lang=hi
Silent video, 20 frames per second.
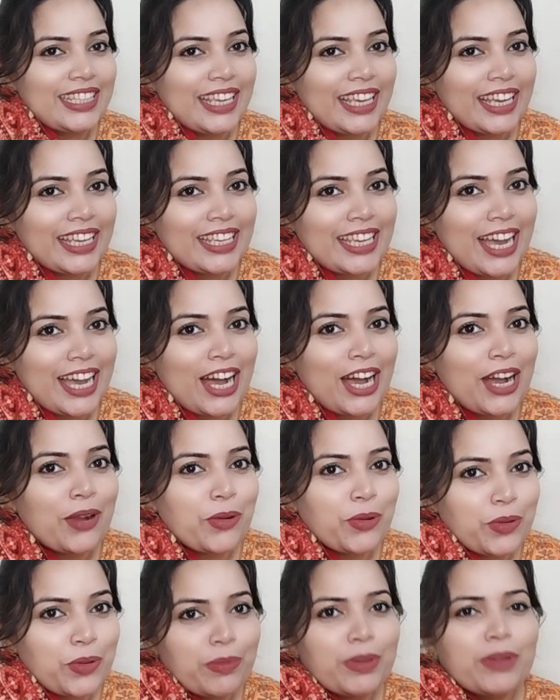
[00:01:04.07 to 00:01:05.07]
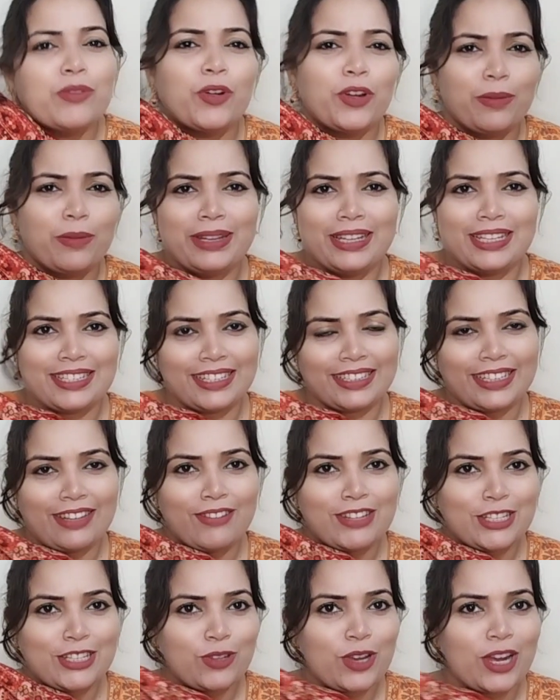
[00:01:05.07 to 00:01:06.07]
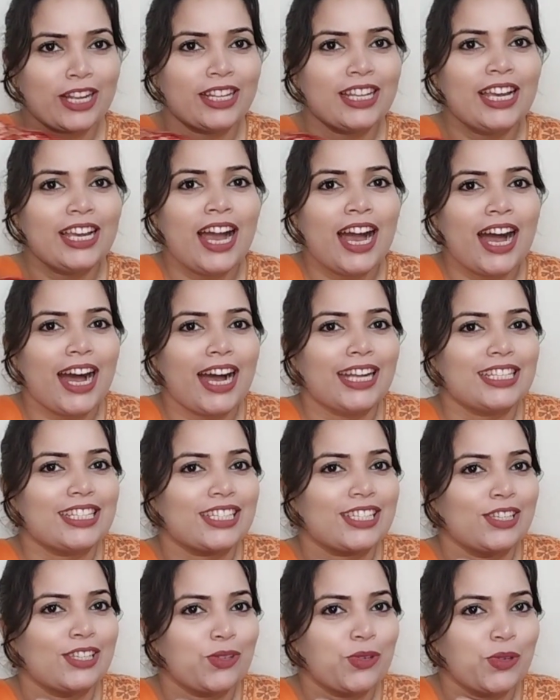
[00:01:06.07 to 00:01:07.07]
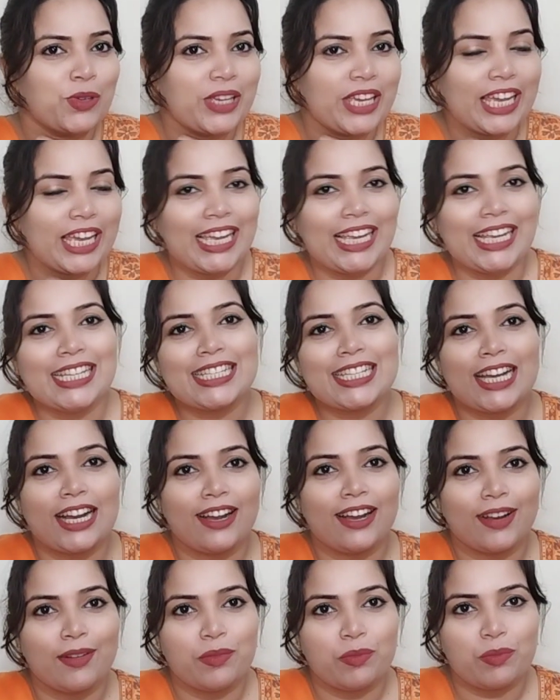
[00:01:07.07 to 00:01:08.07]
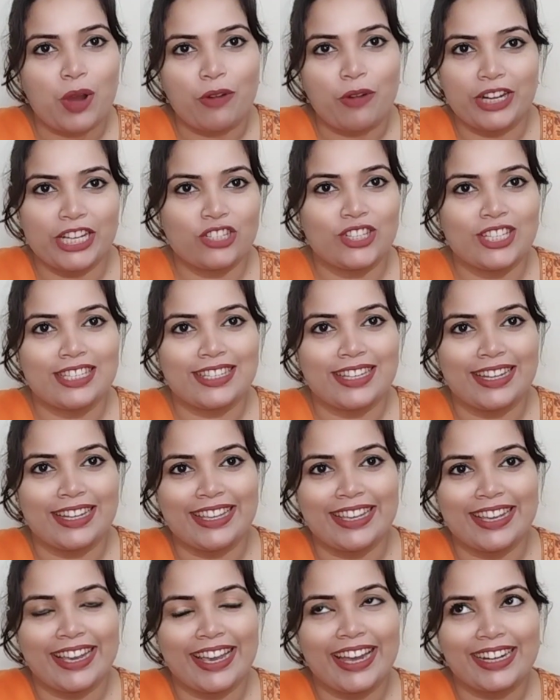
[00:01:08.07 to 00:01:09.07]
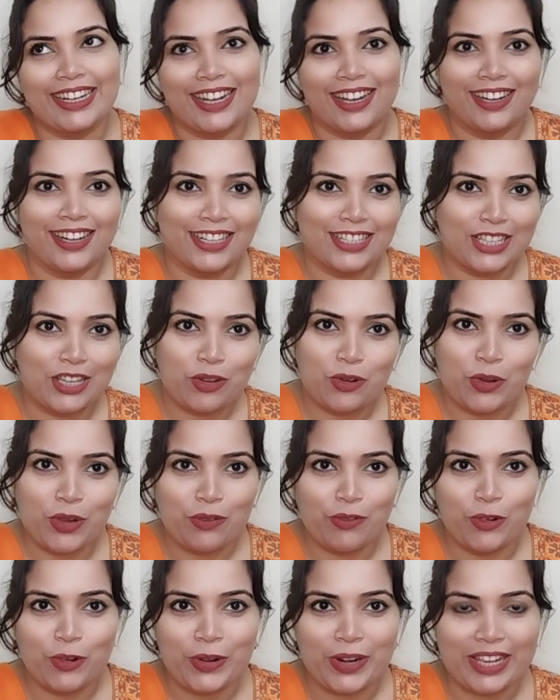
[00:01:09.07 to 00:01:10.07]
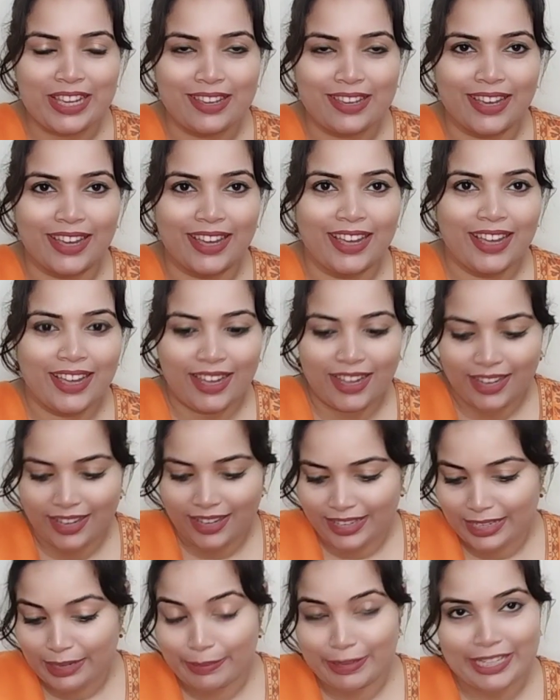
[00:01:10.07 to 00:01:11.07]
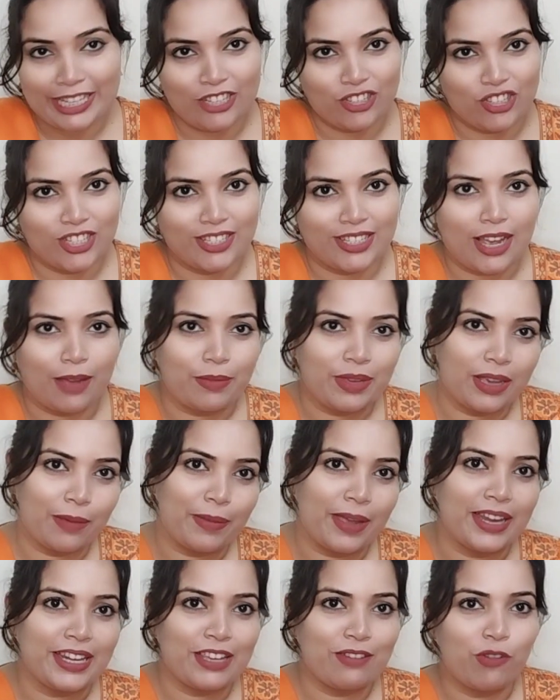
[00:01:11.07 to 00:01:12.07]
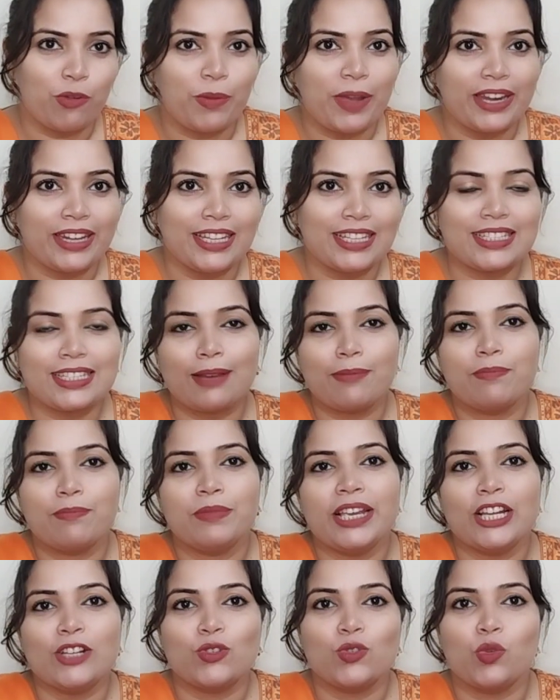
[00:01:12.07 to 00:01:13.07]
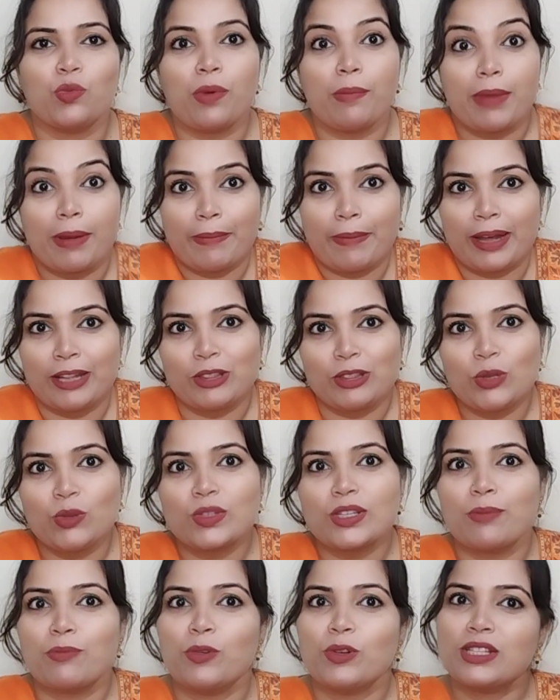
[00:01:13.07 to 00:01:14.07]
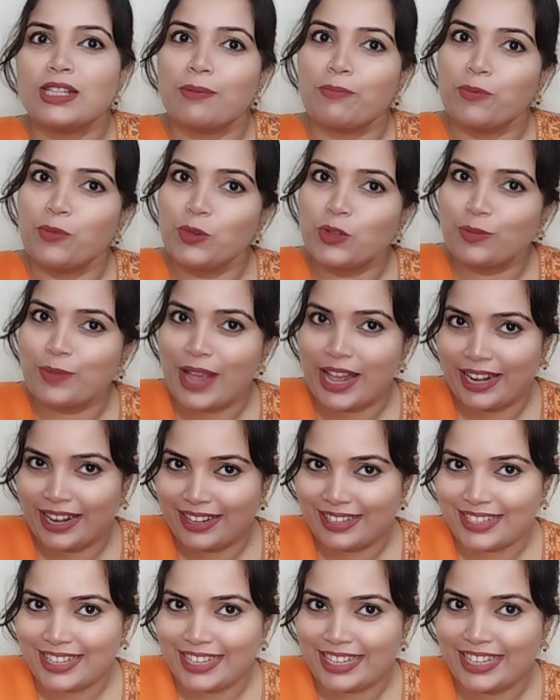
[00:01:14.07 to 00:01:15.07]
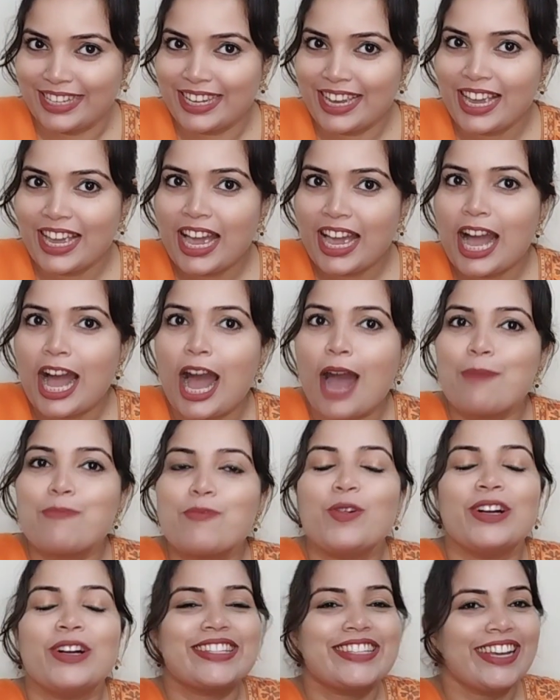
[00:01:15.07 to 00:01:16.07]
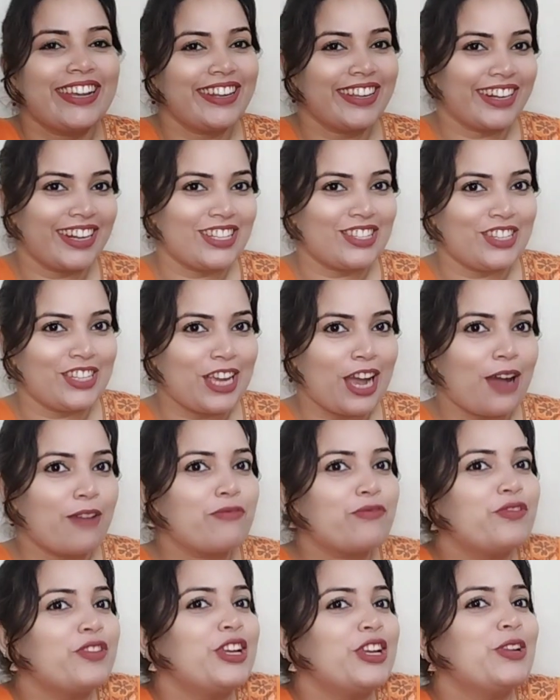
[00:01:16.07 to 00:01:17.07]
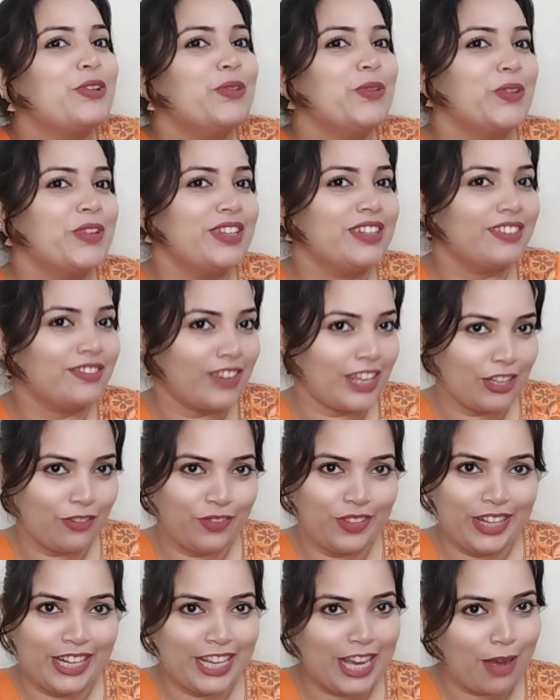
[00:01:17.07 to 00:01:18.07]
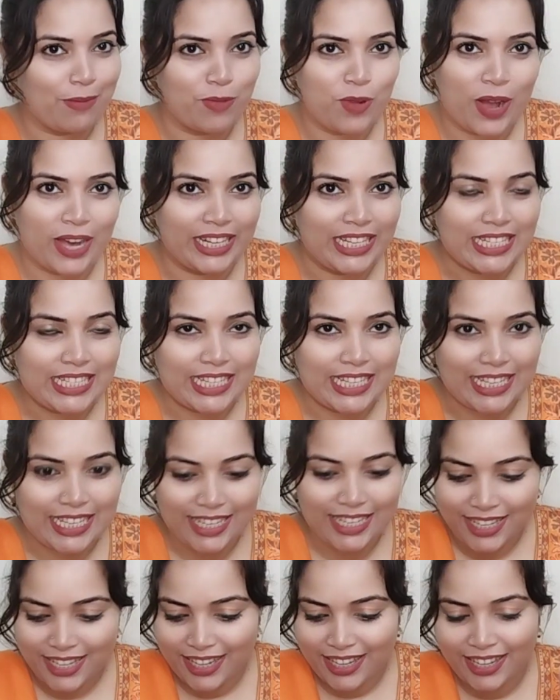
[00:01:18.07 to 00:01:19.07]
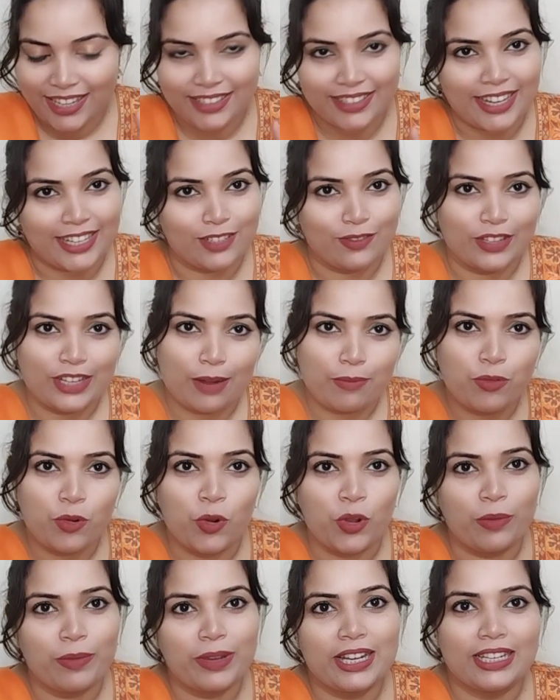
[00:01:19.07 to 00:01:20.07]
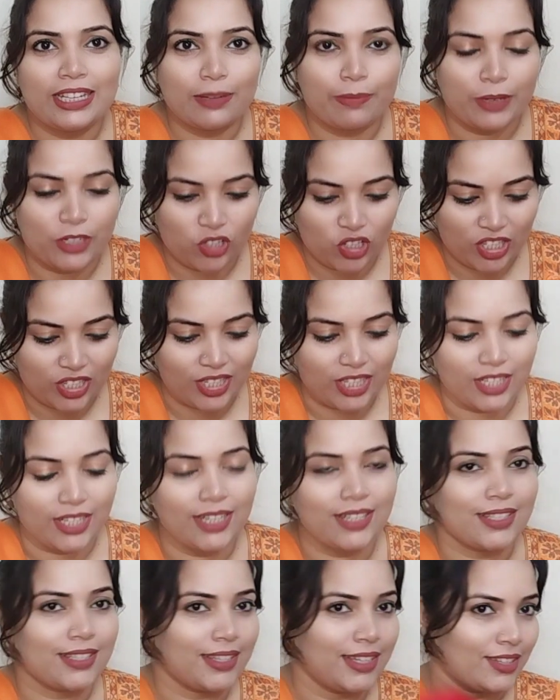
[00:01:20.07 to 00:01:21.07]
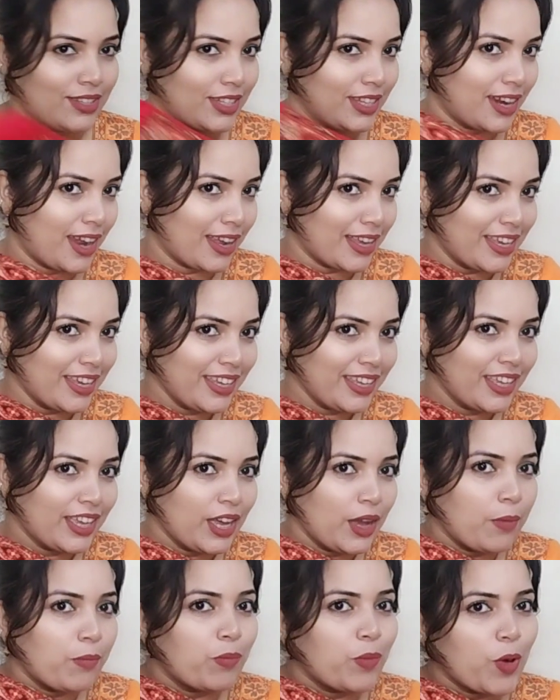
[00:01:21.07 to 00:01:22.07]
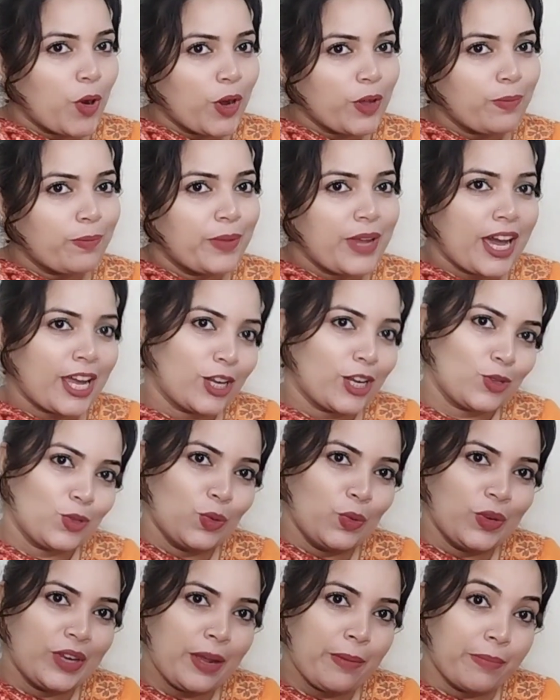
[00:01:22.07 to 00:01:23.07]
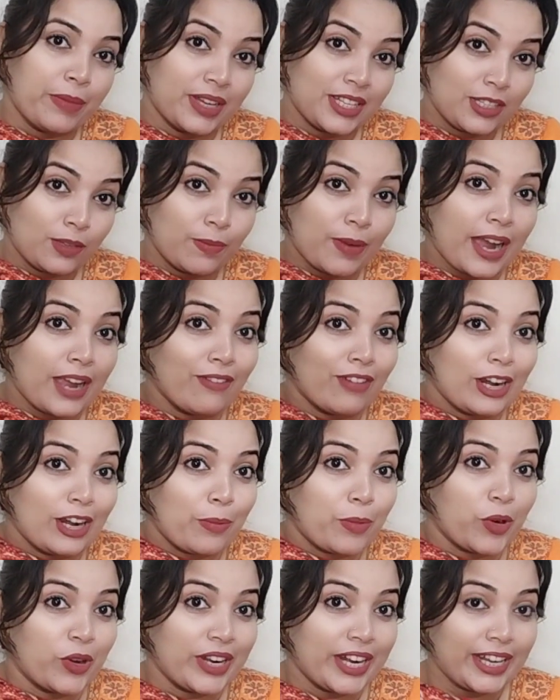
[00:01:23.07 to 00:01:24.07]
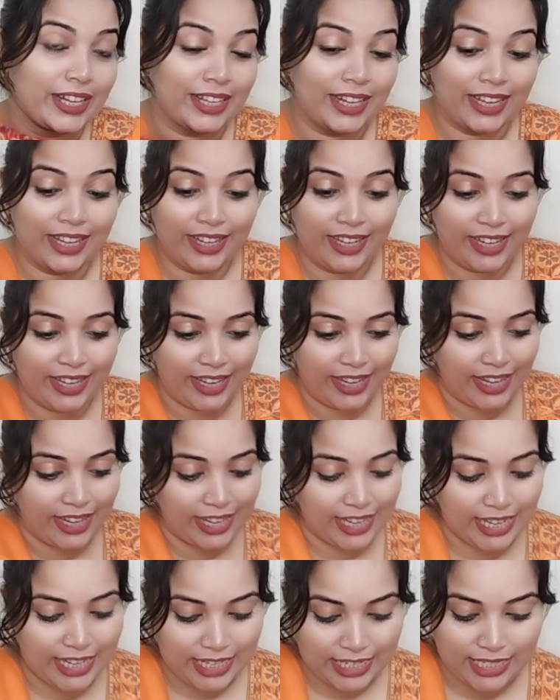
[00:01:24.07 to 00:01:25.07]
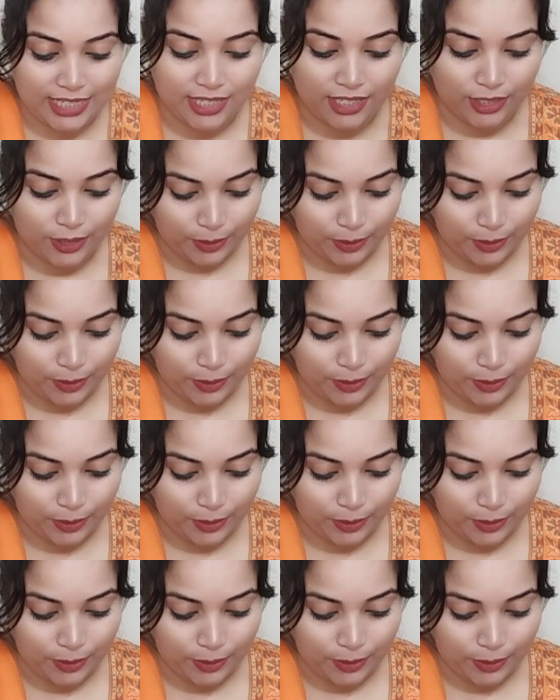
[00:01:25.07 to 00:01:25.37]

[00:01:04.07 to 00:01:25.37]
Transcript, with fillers: है या कोई भी कोई भी ले सकता है वैसे तो आजकल कोई एज का बाउंडेशन नहीं है एंड कलर्स की कोई वो नहीं है लिमिटेशन आप ये पहनिए वो पहनिए सब एज ग्रुप में मैं मानती हूँ सबको सब कुछ पहनना चाहिए आपको अच्छा लगना चाहिए आप फील गुड वाली फीलिंग आपको आनी चाहिए दैट्स वे आप कोई भी कलर परचेज कीजिए एंड स्टिच कराइए बहुत प्यारा सूट है मस्ट बाय वाला प्रोडक्ट है एंड